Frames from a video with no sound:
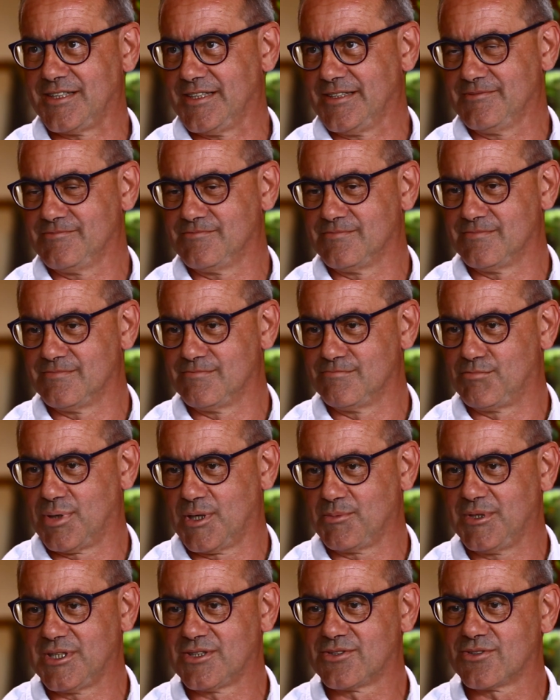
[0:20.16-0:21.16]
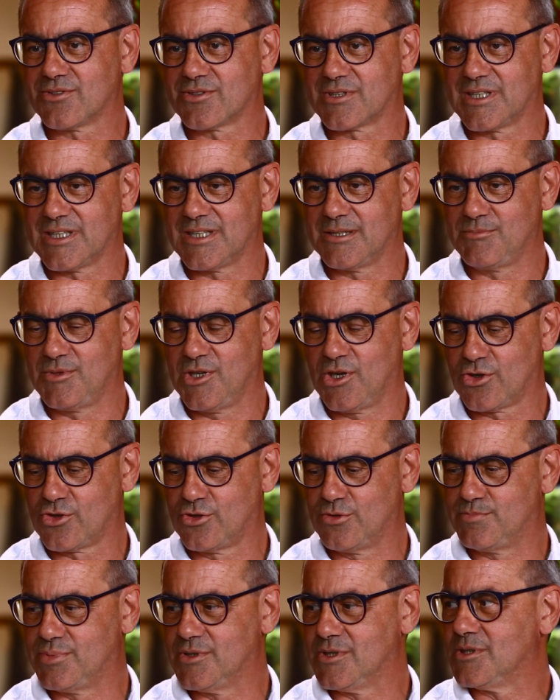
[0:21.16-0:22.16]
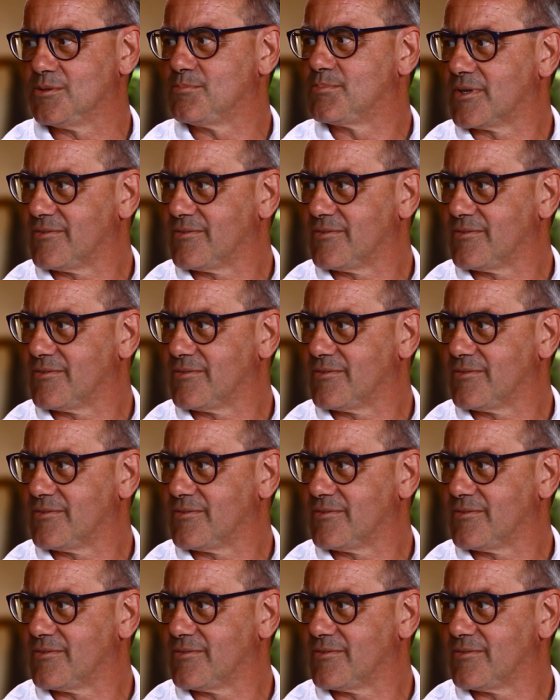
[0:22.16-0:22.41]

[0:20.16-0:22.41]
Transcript: Sì, mh, mm, premetto che mi occupo